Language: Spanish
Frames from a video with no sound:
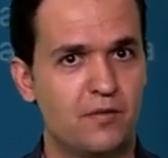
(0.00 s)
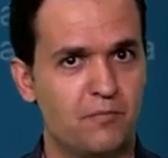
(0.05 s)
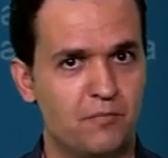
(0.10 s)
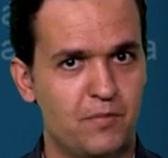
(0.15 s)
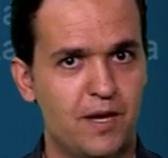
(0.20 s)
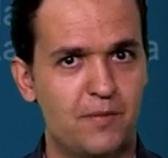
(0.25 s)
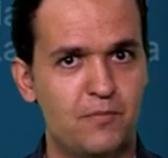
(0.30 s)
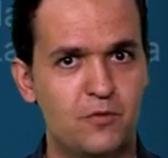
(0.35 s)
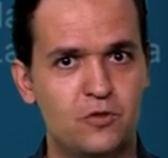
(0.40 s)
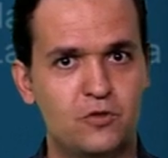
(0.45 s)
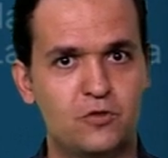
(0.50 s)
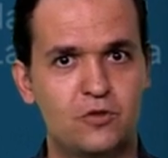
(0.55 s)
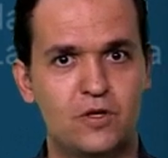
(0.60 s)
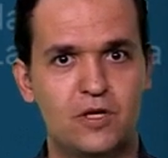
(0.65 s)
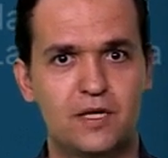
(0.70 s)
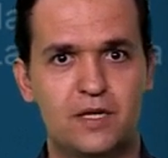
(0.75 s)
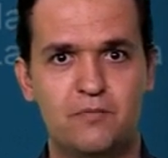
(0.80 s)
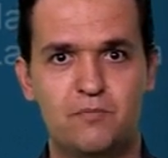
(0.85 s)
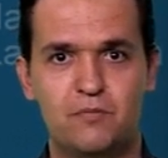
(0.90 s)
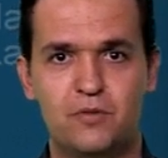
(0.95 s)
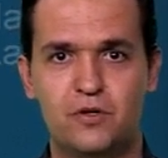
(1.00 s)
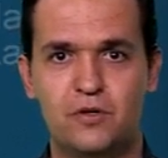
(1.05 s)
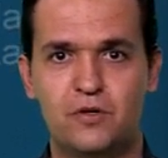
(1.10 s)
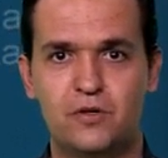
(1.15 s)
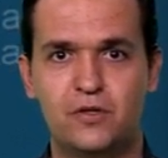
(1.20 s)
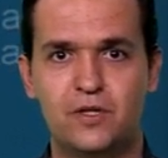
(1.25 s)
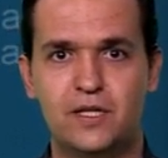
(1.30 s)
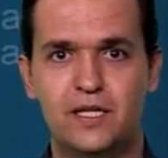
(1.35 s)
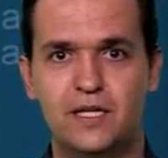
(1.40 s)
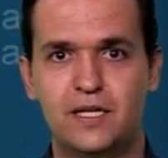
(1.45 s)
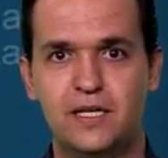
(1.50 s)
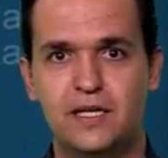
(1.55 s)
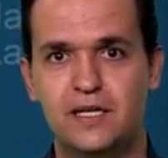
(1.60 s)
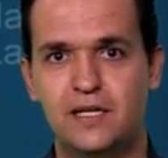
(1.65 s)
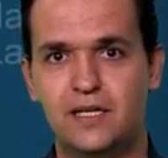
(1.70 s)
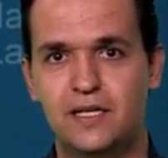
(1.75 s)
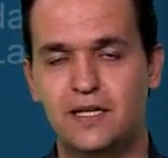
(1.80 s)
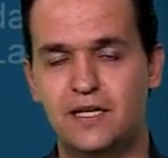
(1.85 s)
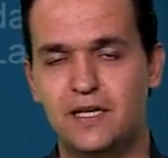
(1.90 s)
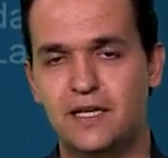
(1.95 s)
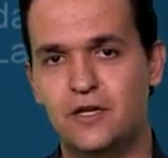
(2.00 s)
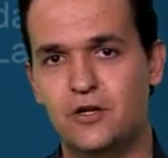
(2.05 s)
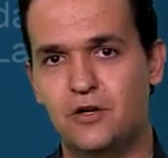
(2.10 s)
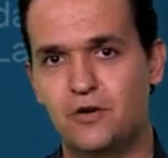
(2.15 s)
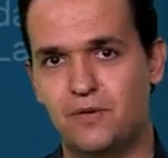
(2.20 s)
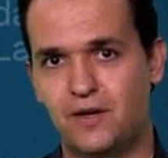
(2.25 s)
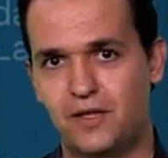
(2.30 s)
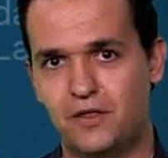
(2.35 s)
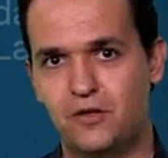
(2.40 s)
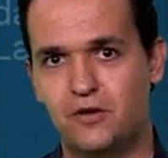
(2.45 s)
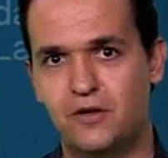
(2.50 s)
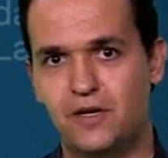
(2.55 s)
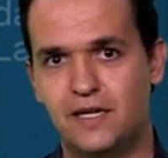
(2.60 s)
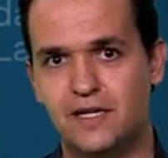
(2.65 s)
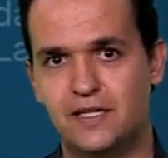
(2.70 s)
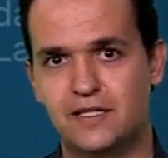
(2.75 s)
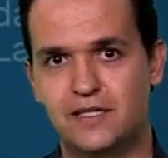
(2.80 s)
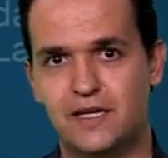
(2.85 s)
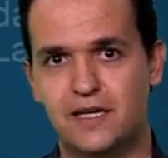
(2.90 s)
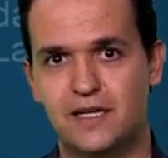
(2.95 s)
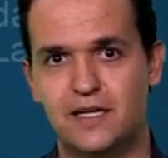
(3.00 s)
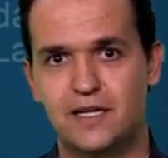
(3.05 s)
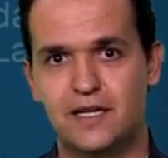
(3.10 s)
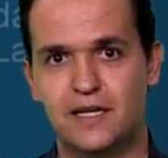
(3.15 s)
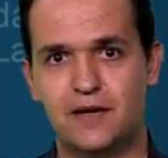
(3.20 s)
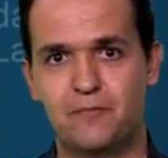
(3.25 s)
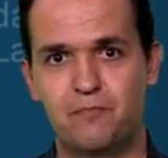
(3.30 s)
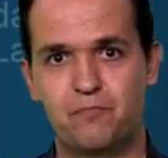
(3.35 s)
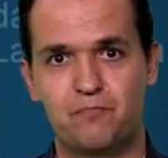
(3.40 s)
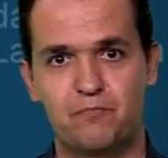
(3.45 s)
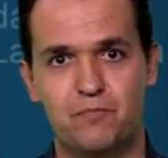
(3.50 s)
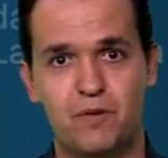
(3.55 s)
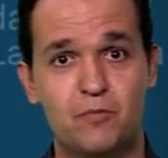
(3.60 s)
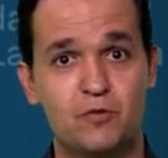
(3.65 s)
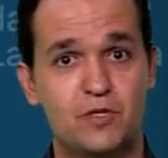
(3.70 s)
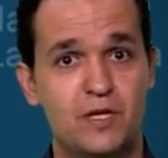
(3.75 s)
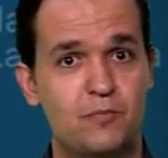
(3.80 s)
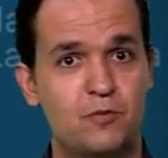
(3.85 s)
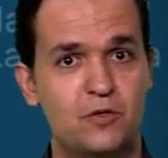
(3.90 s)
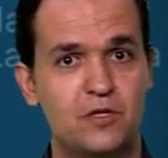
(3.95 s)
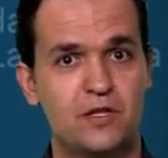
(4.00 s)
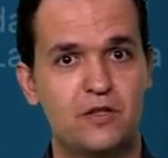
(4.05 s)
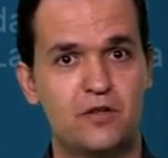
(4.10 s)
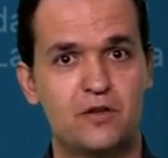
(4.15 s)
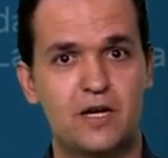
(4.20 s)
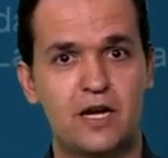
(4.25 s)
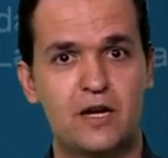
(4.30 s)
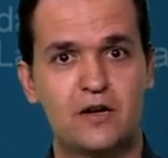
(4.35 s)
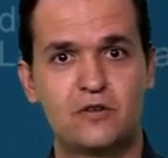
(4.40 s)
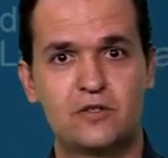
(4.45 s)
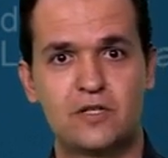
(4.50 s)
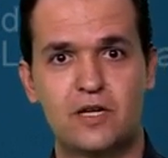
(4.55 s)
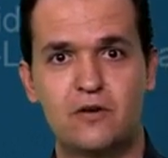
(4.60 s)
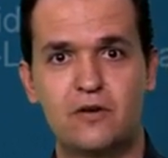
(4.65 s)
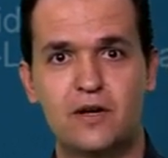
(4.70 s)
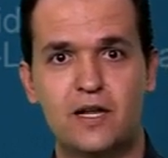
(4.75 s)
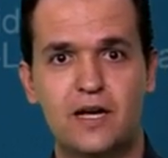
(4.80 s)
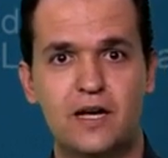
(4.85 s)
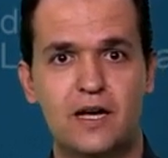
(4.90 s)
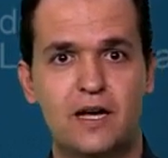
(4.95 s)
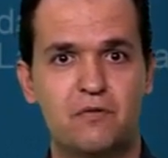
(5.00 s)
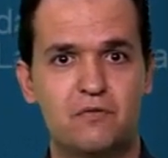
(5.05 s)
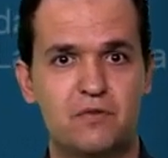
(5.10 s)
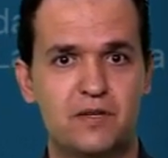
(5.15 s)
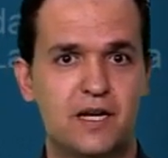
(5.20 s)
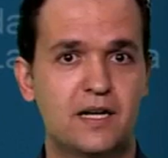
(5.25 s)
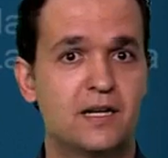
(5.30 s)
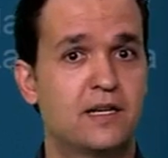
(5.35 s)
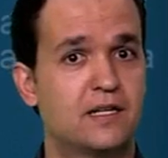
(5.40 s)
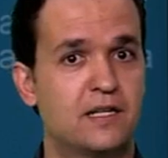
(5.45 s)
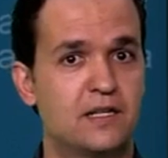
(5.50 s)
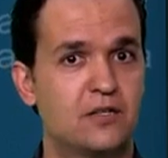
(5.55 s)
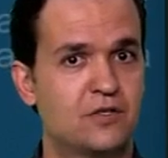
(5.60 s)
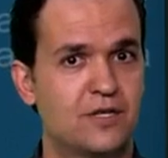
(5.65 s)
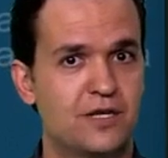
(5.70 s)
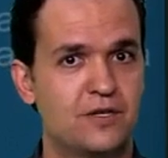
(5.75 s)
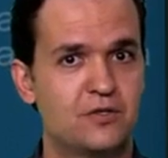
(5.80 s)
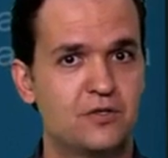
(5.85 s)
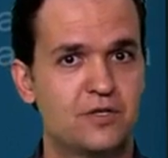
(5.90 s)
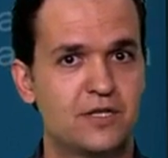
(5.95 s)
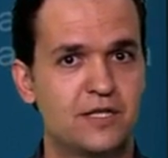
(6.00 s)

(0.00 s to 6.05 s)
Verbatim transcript: Veamos otro ejemplo de innovación en esta línea. Vamos a posicionarnos ahora a finales de los años